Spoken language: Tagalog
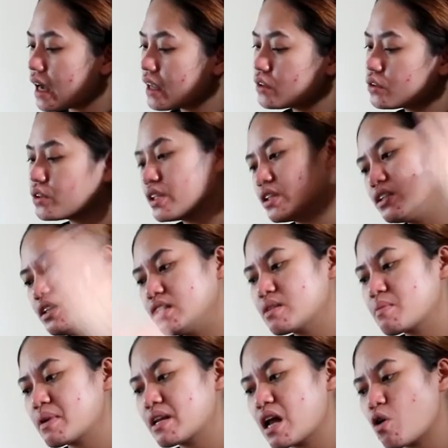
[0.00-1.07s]
ano eh, hindi
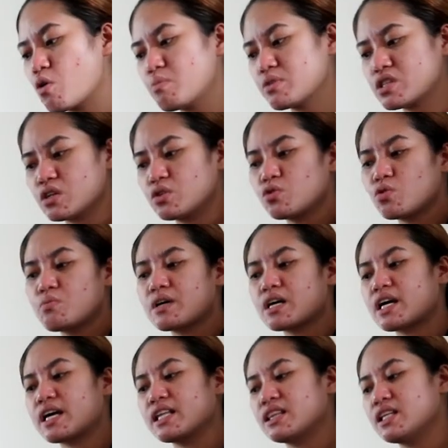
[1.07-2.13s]
naman ako masyado
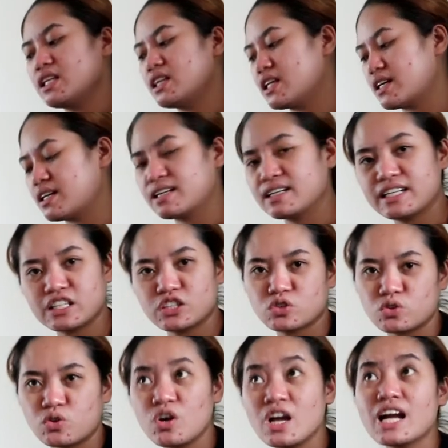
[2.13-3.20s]
kumakain din ng
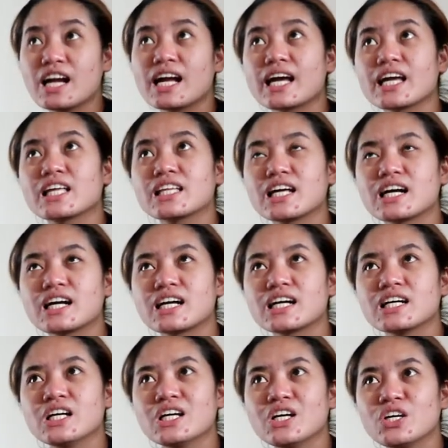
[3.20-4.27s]
ganito. Gaya
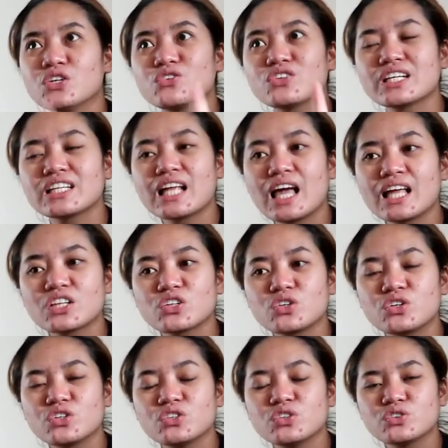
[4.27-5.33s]
ng, yung kinain
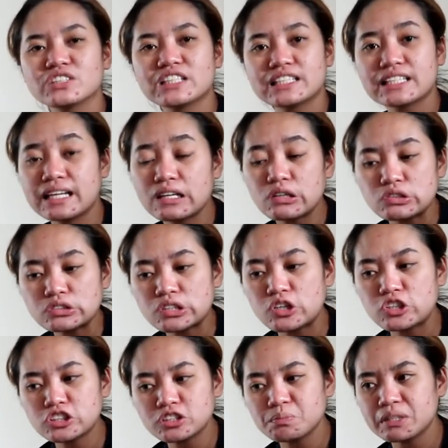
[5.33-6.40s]
ko, yung dinala ko
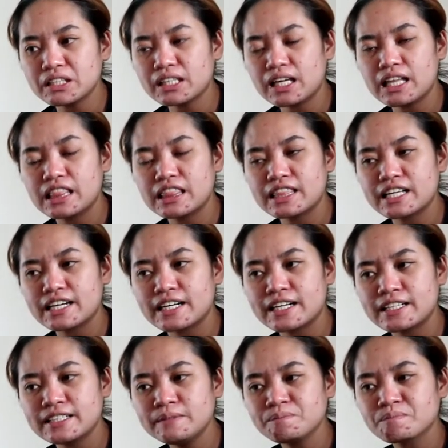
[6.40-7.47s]
sa hospital
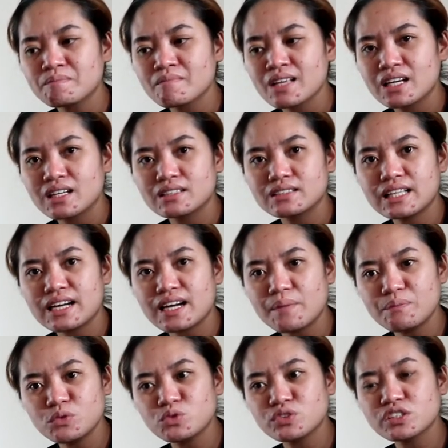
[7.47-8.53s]
na, na
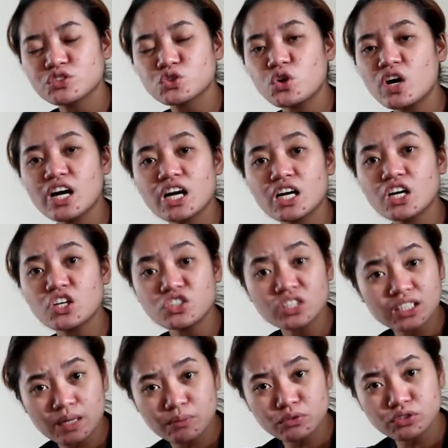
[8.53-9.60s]
cup noodles ko hanggang
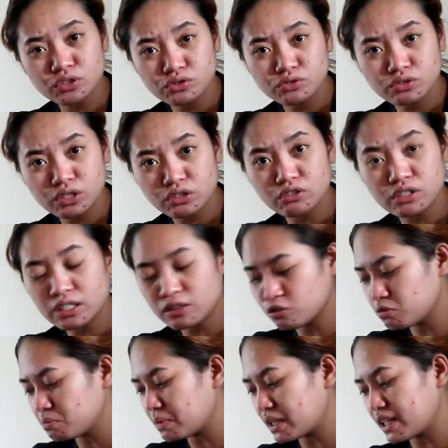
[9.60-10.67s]
ngayon natapos yung duty ko
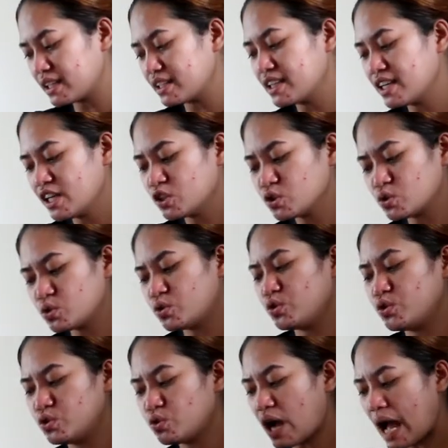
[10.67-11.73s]
nandun pa rin.
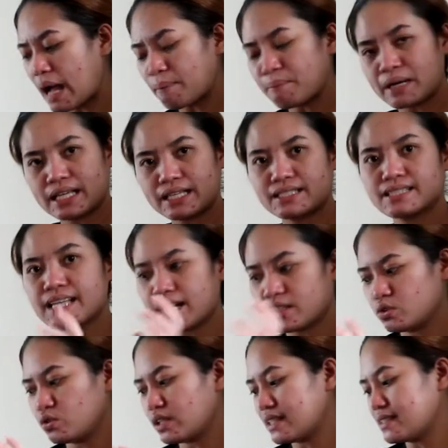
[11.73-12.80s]
So, yung apat,
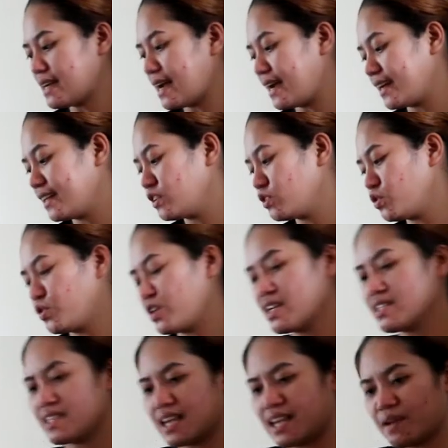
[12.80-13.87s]
sakto na sa akin to
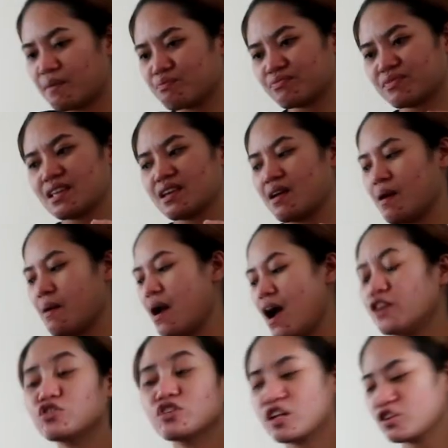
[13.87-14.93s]
kasi,
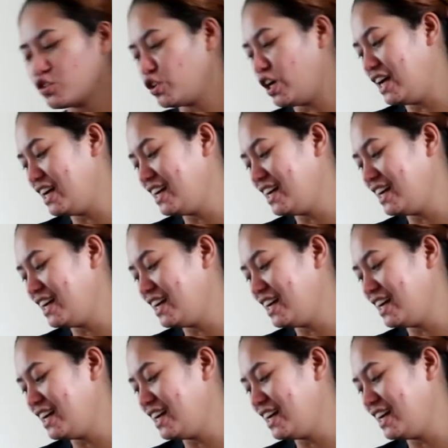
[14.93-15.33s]
ano na to,